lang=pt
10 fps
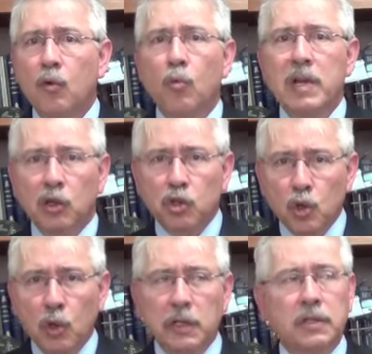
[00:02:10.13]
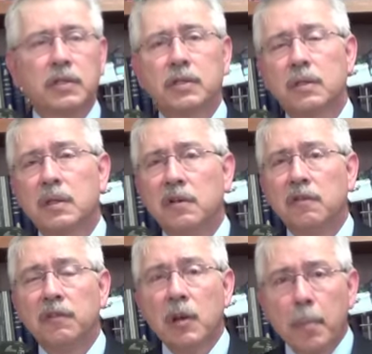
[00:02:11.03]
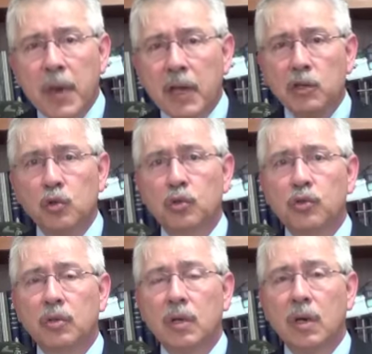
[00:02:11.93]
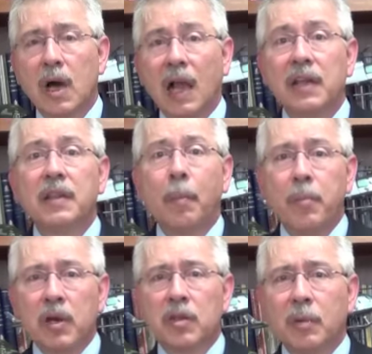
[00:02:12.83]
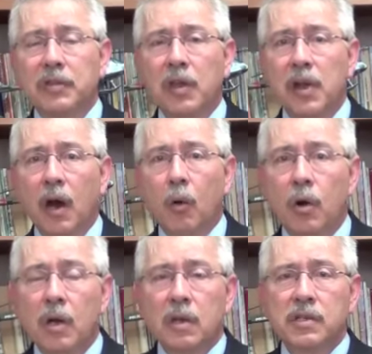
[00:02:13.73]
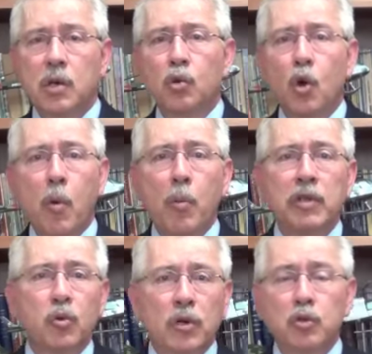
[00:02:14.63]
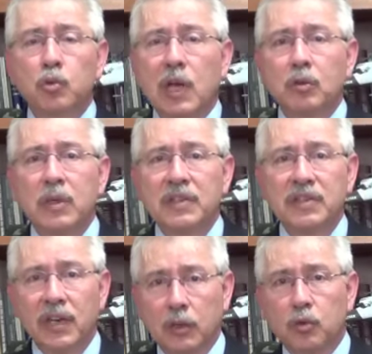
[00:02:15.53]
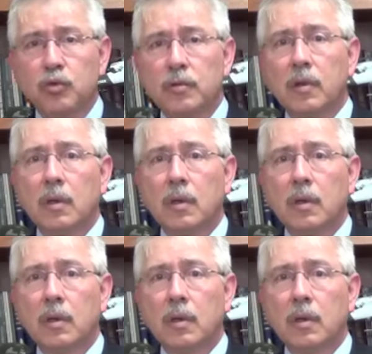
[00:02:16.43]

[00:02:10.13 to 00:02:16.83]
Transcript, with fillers: Humilhações, vilipêndios, além da perda material, são normalmente o resultado desses atos.